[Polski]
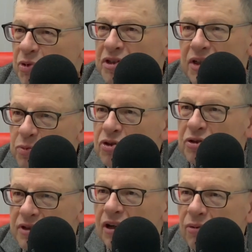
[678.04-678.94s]
biznes musi
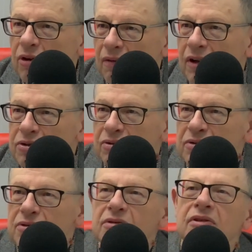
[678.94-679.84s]
to skalkulować, to
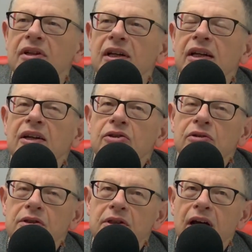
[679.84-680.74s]
jest, to
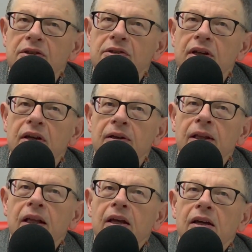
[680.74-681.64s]
jest jasne,
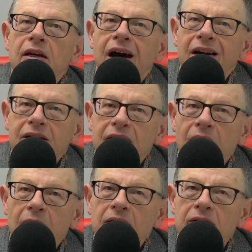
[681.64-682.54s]
ale
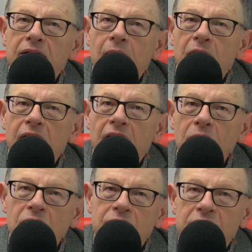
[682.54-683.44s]
dla
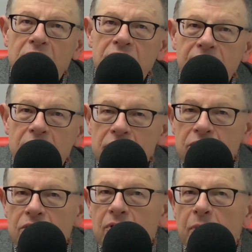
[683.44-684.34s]
Amerykanów znacznie
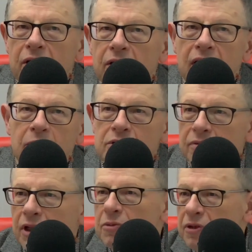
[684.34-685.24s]
ważniejszymi partnerami
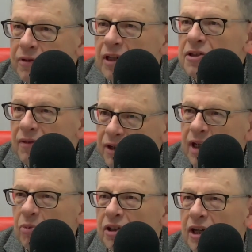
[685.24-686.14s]
są Niemcy, Francja,
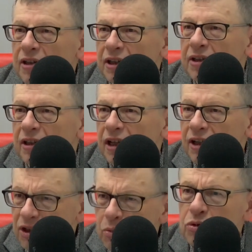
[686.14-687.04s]
Wielka Brytania i tak
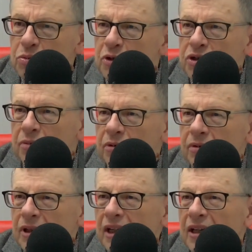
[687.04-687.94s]
dalej. Nie łudźmy się,
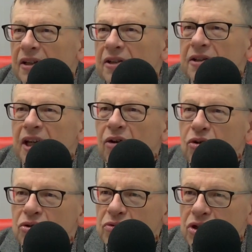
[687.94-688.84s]
bo mm.
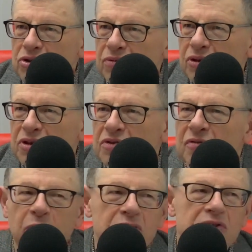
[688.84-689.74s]
najgorszą rzeczą to jest
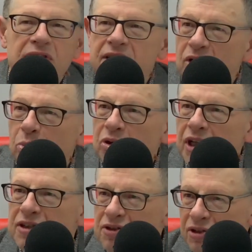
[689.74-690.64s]
w Polsce
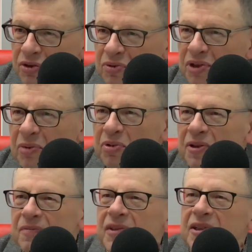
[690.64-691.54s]
senopotędze i
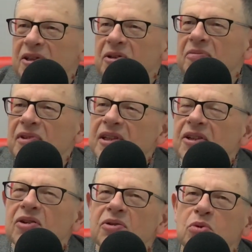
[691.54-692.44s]
jakby mm.
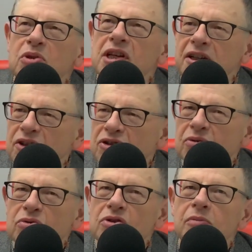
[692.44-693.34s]
łudzenie się
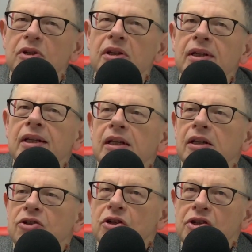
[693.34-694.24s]
różnymi
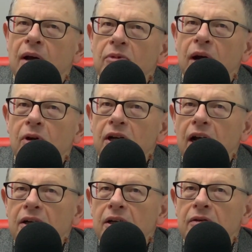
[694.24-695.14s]
rzeczami.
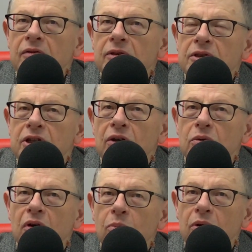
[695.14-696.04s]
Amerykanie
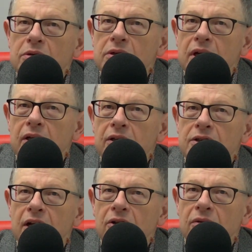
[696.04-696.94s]
szanują Polskę i
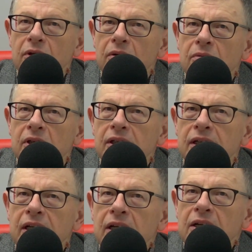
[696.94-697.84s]
cenią ją
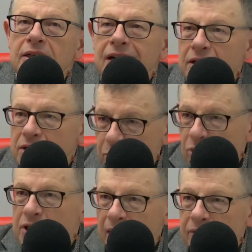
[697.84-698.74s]
z racji
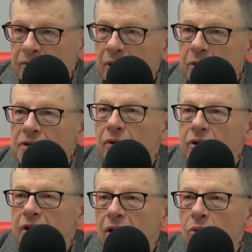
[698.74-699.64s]
postawy wobec
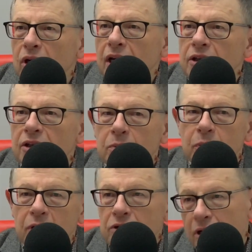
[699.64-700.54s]
wojny na Ukrainie, to po
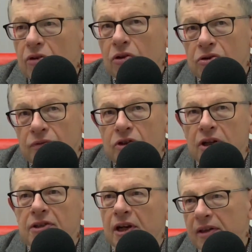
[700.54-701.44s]
pierwsze, no i
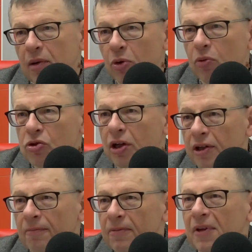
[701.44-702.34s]
oczywiście jest renta położenia.